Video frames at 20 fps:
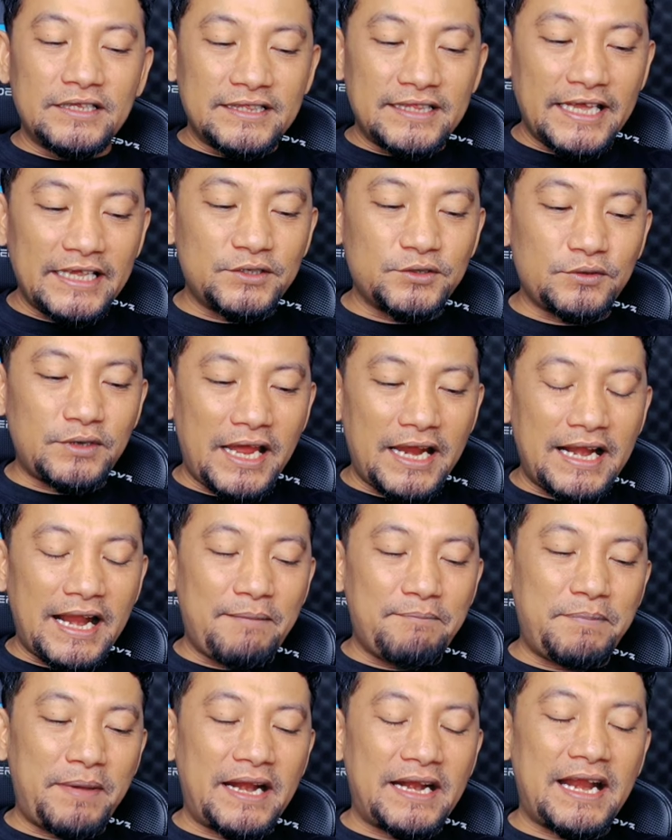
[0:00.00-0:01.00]
dites suka
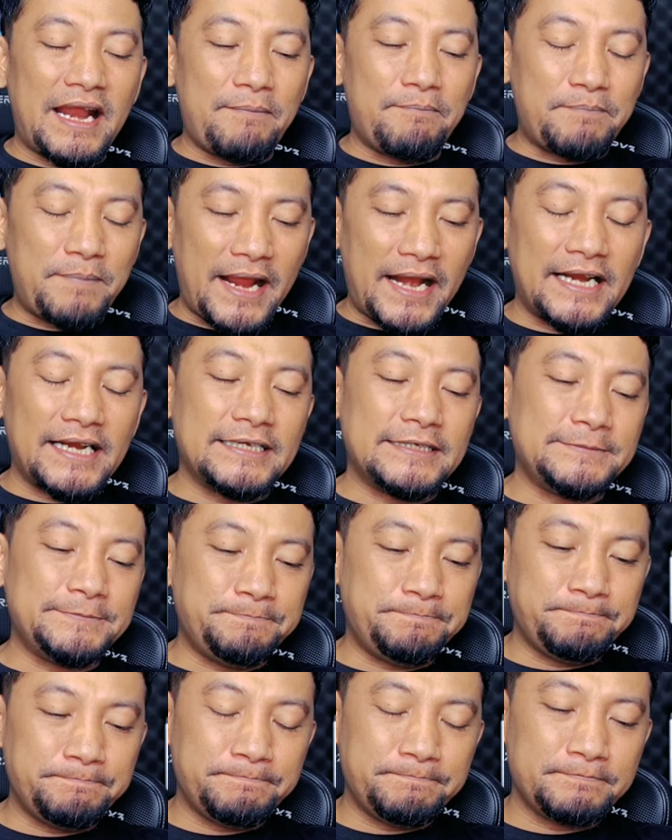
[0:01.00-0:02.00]
nampar-nampar.
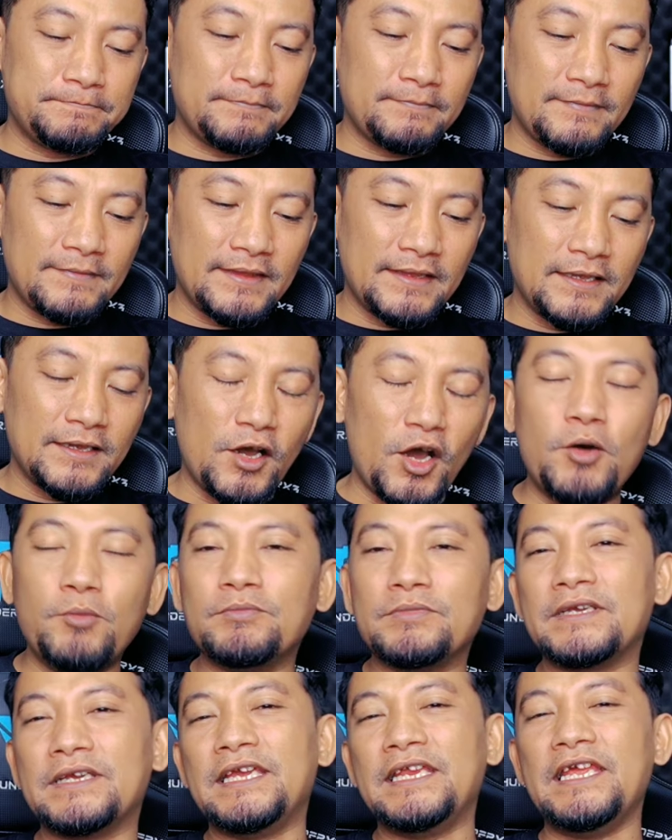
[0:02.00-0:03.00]

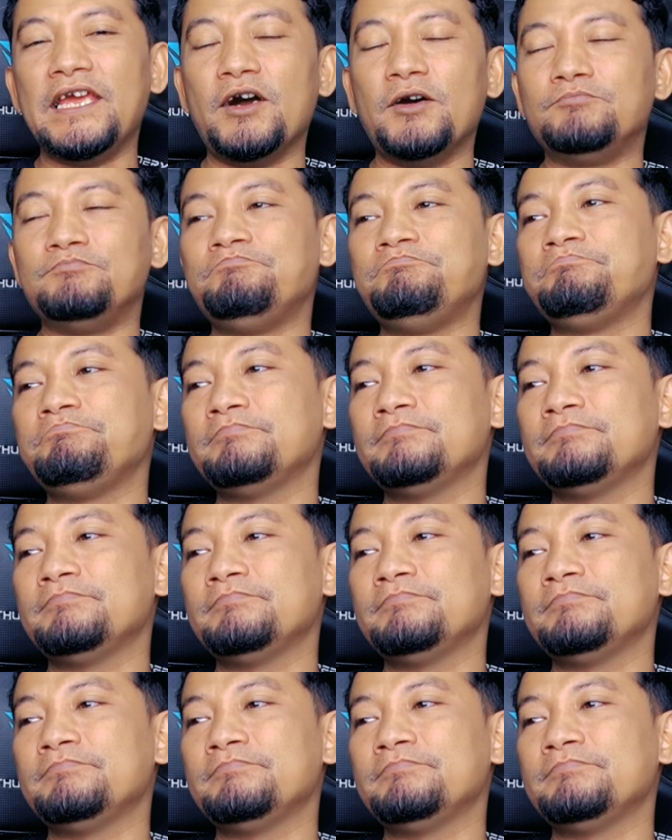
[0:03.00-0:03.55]
Om, gini om.